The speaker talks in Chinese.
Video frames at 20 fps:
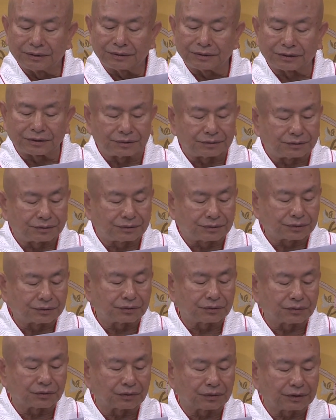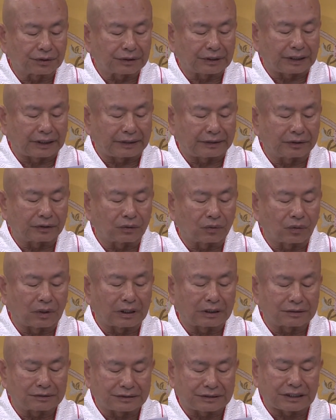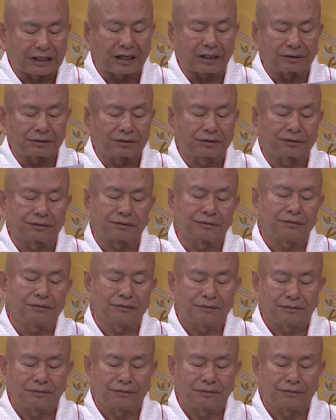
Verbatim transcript: 请师尊开光加持？